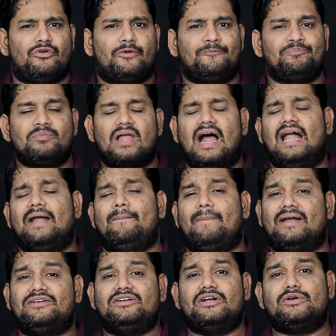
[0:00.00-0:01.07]
ఫోన్ అండ్
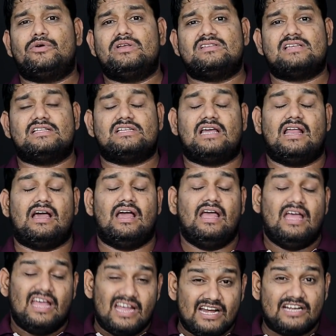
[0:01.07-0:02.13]
బడ్జెట్ కూడా ఈసారి చాలా
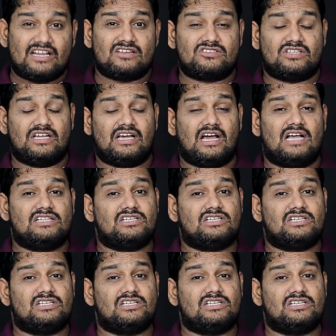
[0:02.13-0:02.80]
ఇంట్రెస్టింగ్గా